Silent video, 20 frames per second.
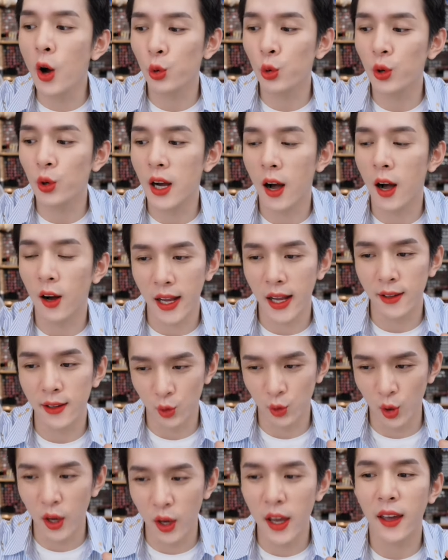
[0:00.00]
涂更好看，
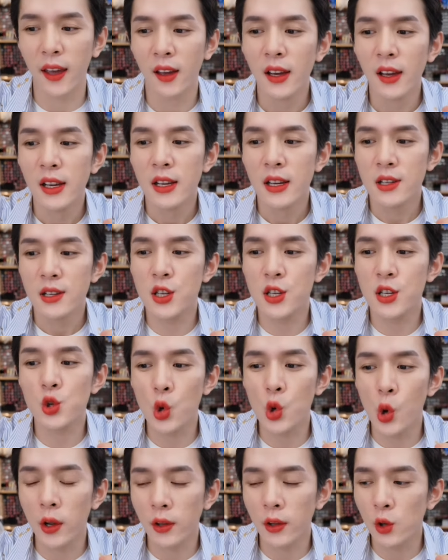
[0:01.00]
对。其实
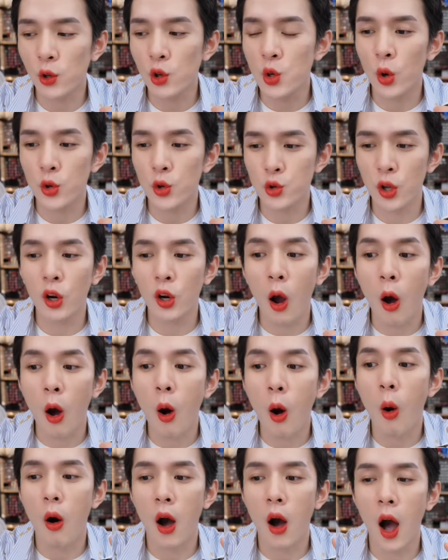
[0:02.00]
纯就是我觉得
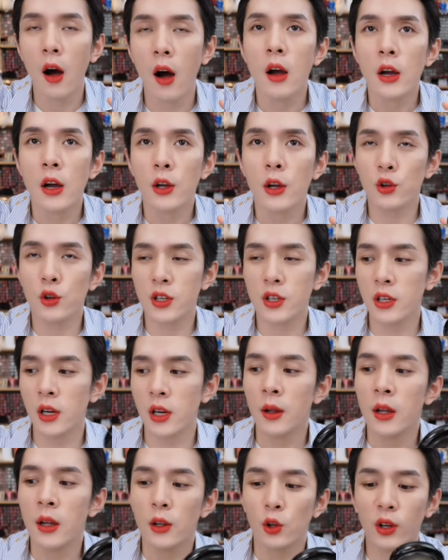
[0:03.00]
口红啊，就是
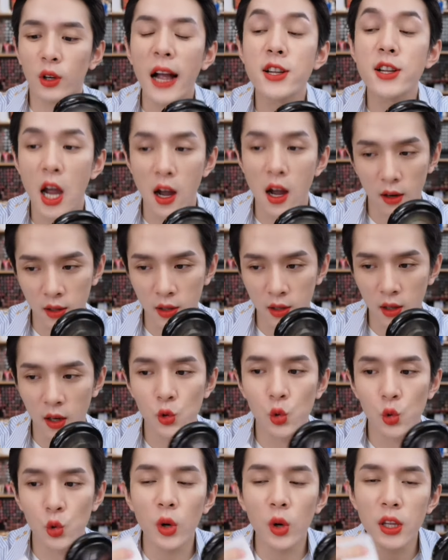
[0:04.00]
就是看场
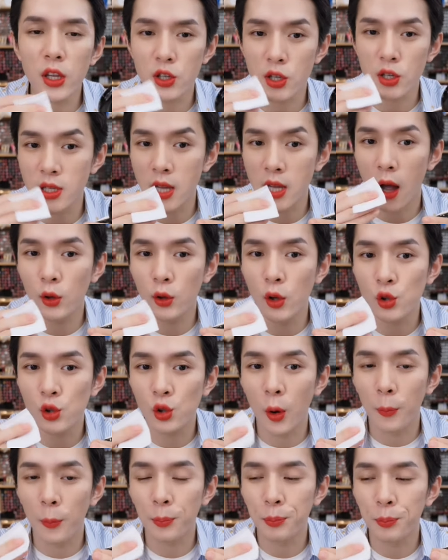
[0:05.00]
合。如果你是想要的是
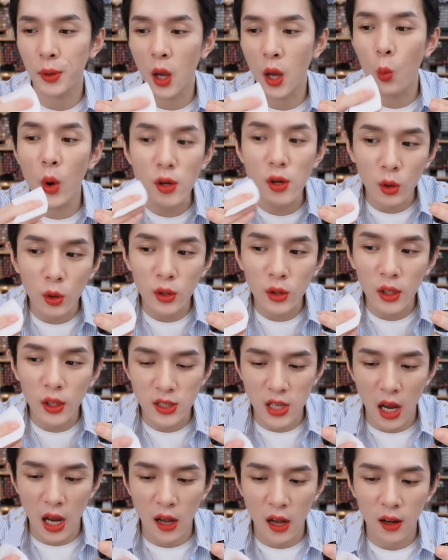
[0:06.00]
那种比较温柔
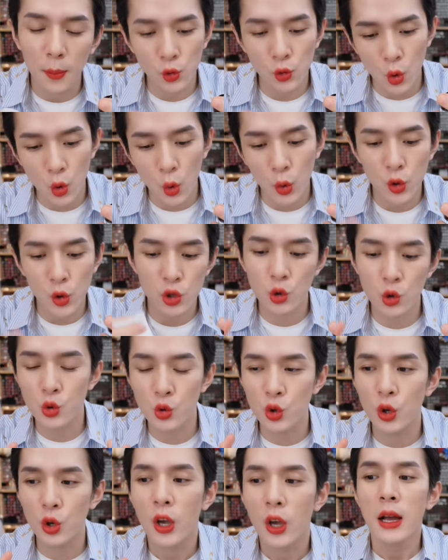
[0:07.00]
的场合，比如说我就出
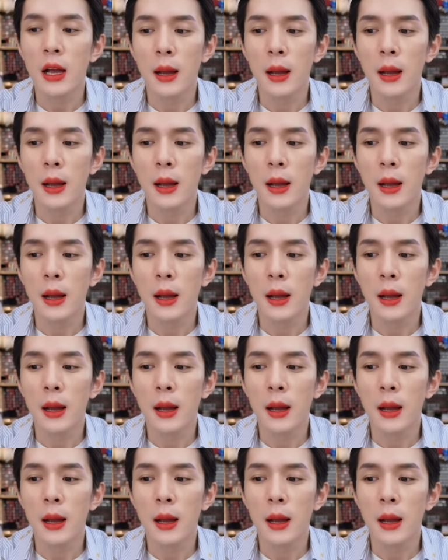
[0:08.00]
去